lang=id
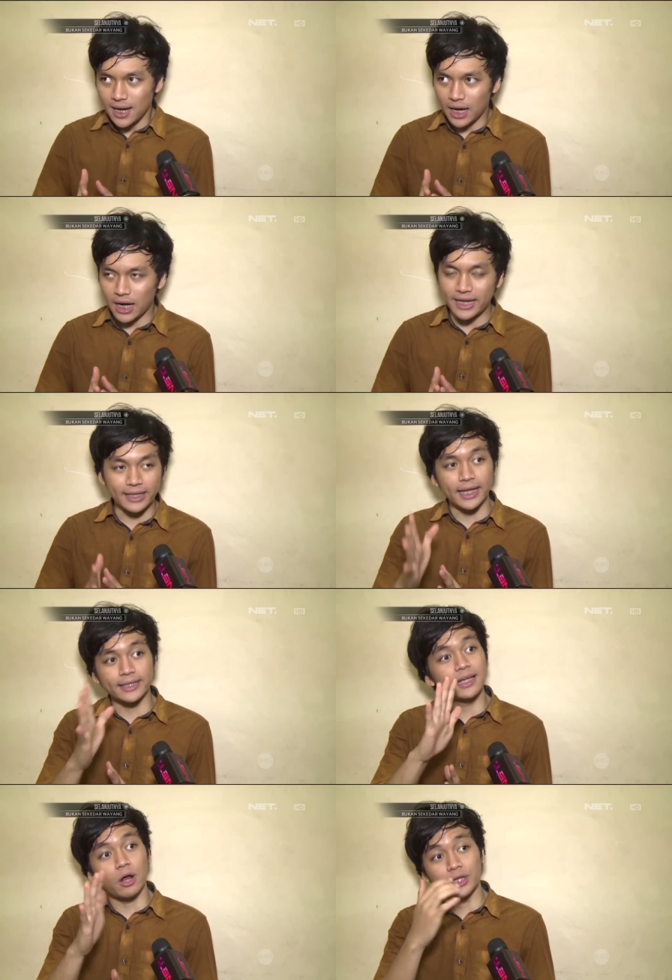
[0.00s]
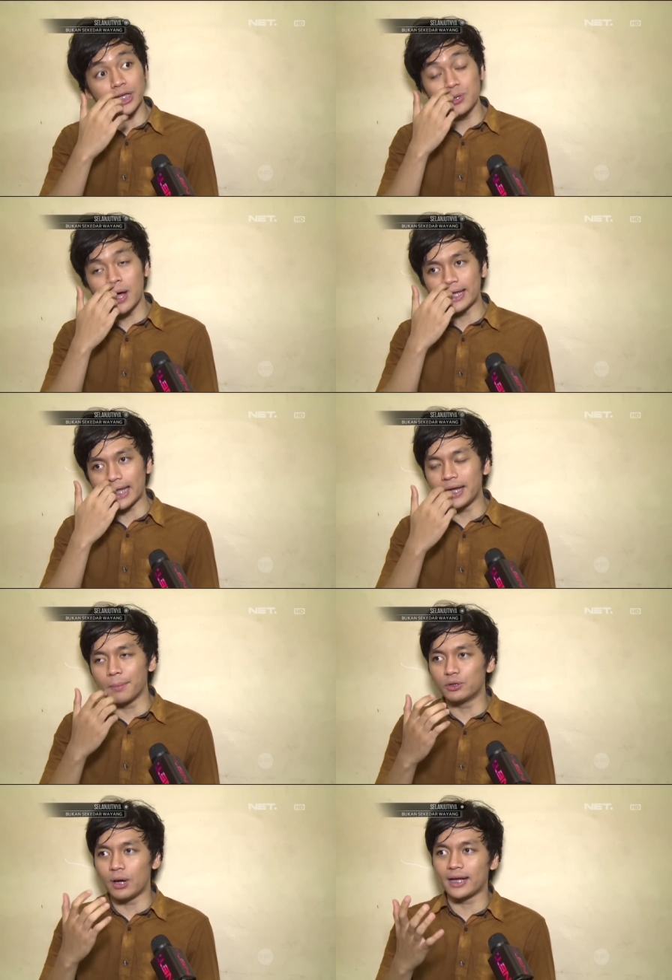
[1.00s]
uh, lihat-lihat crowdnya juga tadi
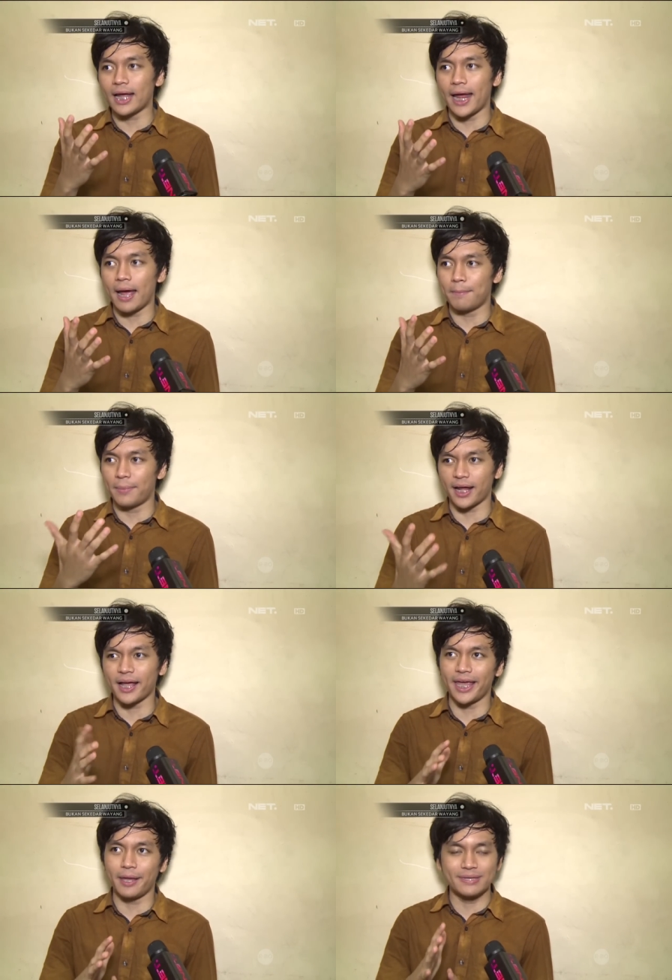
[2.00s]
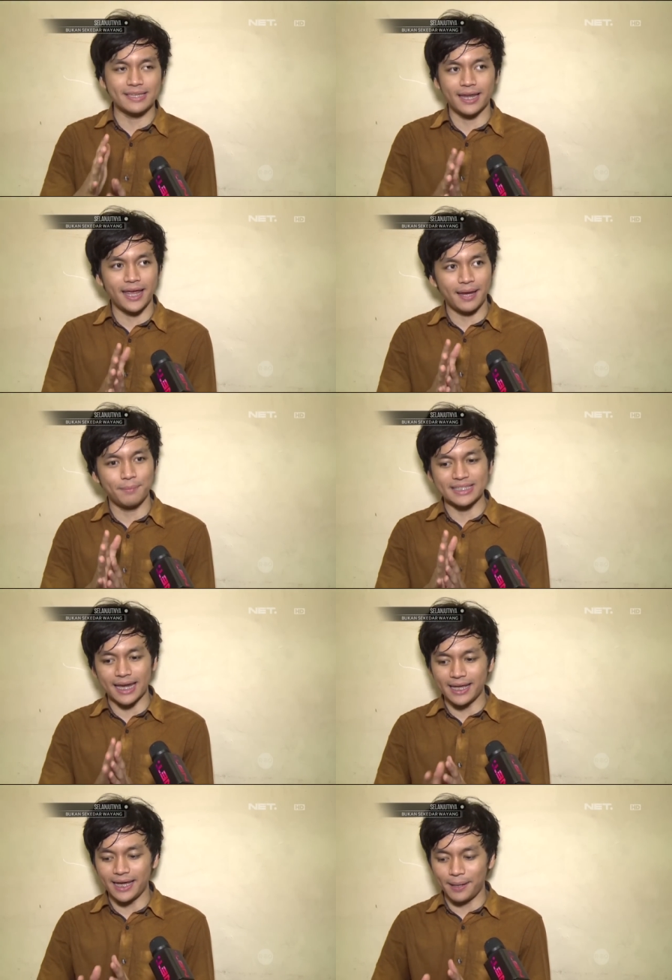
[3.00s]
kebetulan kayak mereka kayaknya bisa di bisa
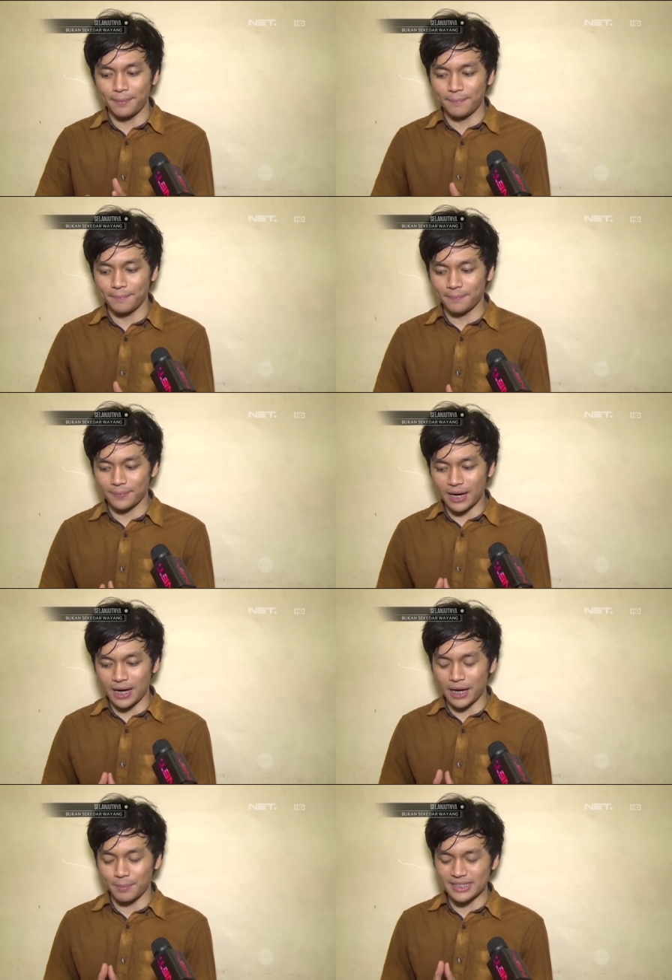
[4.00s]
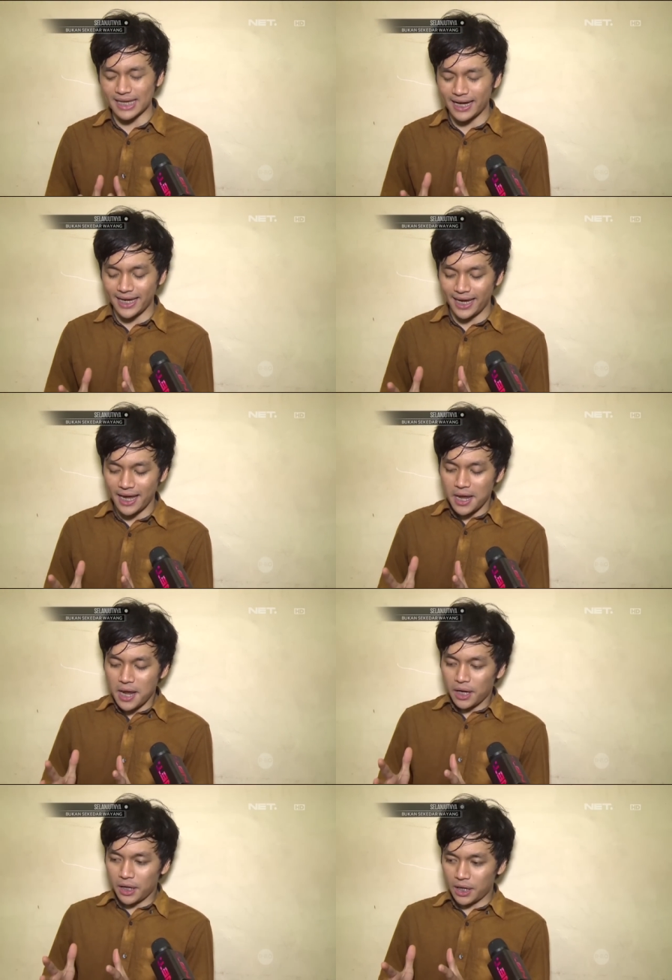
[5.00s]
di uh, bisa di
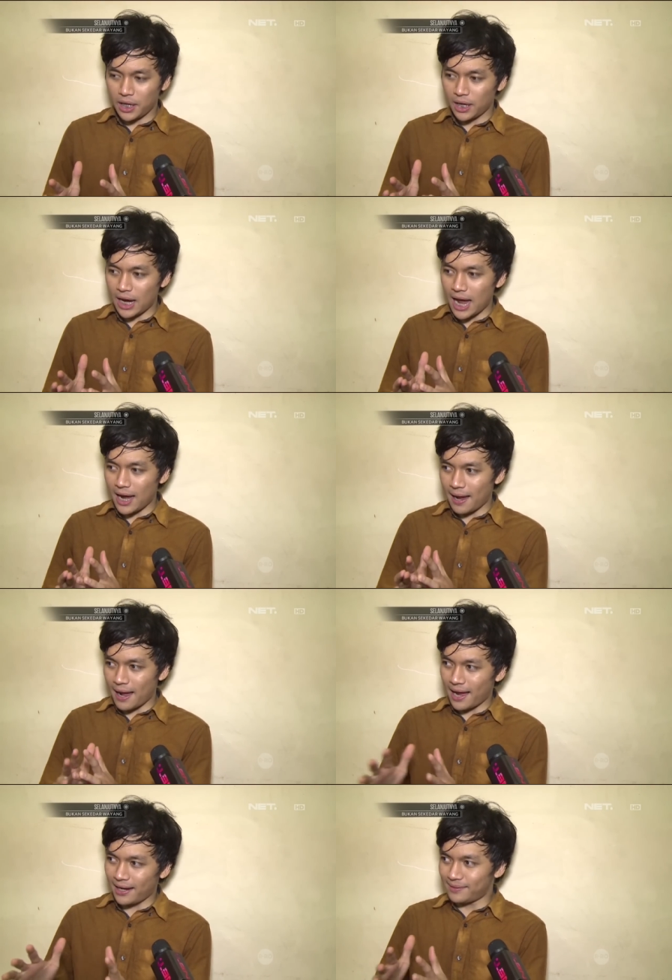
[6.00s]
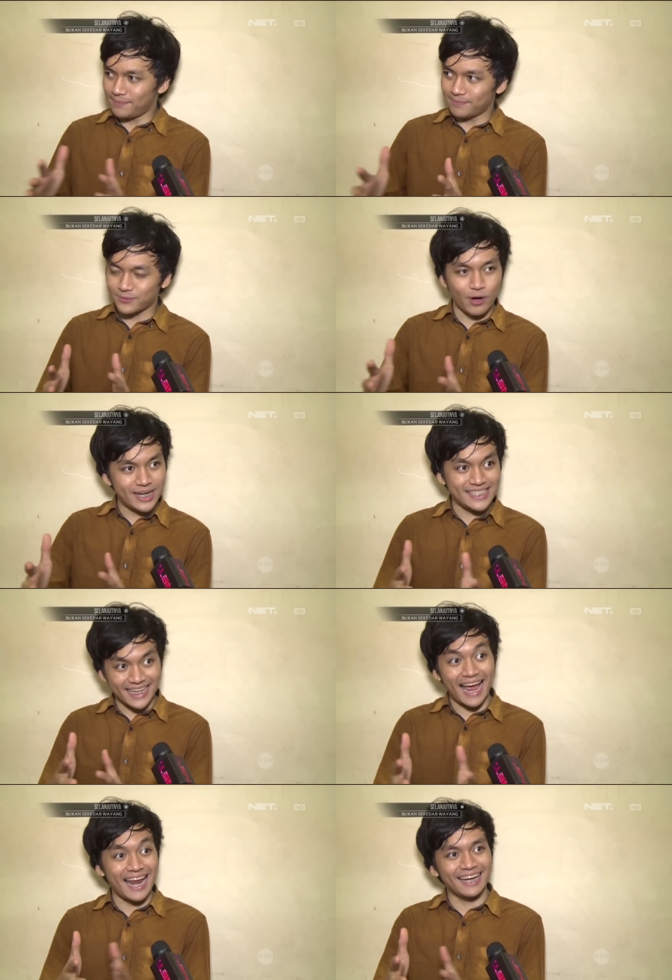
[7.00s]
uh,
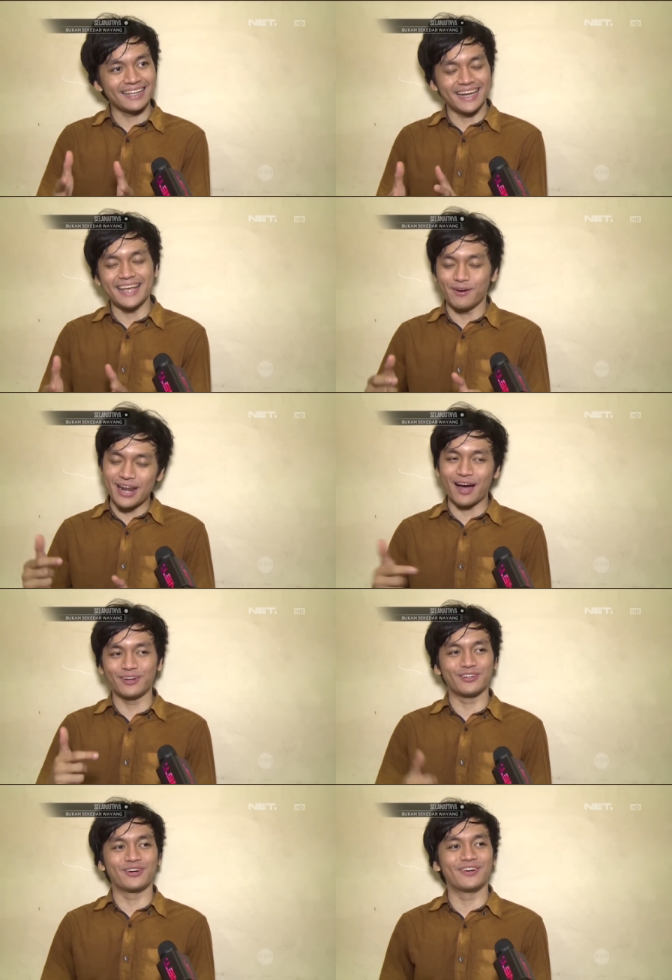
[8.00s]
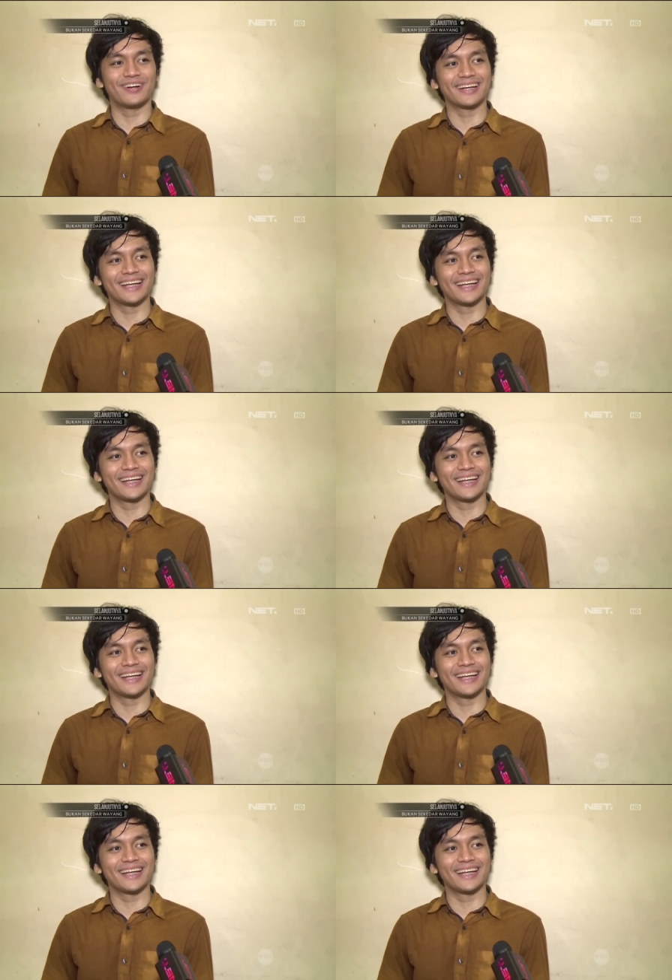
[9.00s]
kondisikan jadi ya udah aku turun